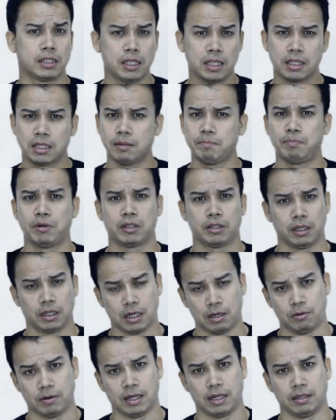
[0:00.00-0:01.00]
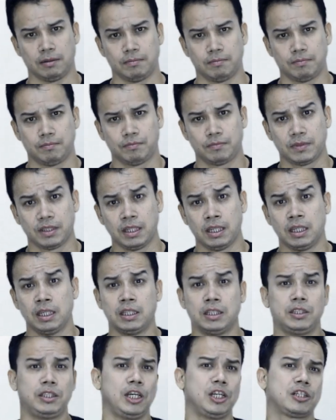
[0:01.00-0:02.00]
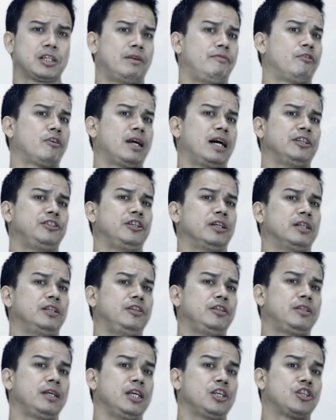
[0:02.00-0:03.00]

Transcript: सिस्टम पर टिका हुआ है देश का वो राज्य जिसे